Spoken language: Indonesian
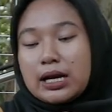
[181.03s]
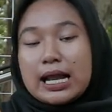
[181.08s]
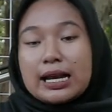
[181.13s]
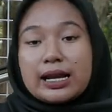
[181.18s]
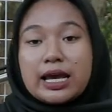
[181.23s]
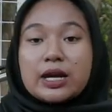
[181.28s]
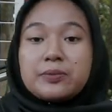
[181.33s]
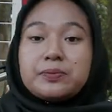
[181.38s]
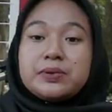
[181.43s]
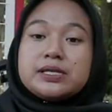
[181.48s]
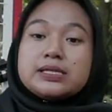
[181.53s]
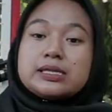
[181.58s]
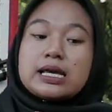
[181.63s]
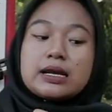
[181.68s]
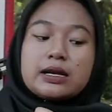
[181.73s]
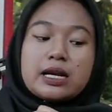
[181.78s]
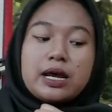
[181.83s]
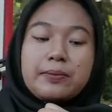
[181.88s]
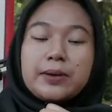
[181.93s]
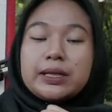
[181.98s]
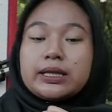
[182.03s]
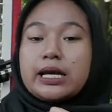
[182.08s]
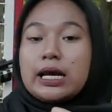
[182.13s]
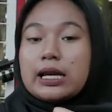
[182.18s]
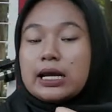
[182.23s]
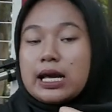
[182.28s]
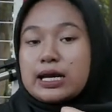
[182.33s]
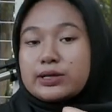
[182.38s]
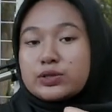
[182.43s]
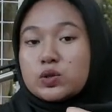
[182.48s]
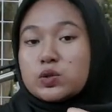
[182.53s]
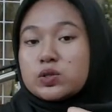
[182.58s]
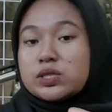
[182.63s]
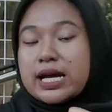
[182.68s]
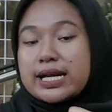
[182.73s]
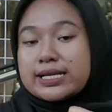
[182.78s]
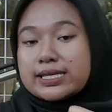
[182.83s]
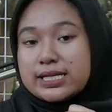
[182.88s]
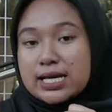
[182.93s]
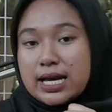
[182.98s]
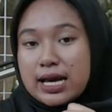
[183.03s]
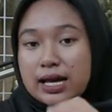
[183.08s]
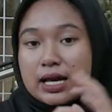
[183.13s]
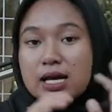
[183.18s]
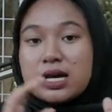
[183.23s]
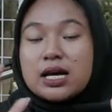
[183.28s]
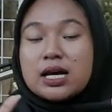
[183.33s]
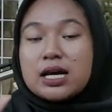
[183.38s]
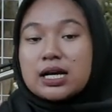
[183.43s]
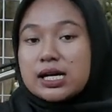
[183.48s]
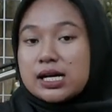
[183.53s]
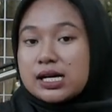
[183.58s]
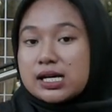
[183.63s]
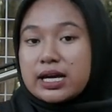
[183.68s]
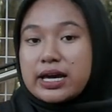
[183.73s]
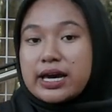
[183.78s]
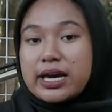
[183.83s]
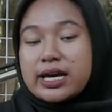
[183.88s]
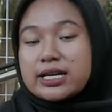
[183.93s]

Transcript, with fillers: kalian bisa dapatkan langsung saja ke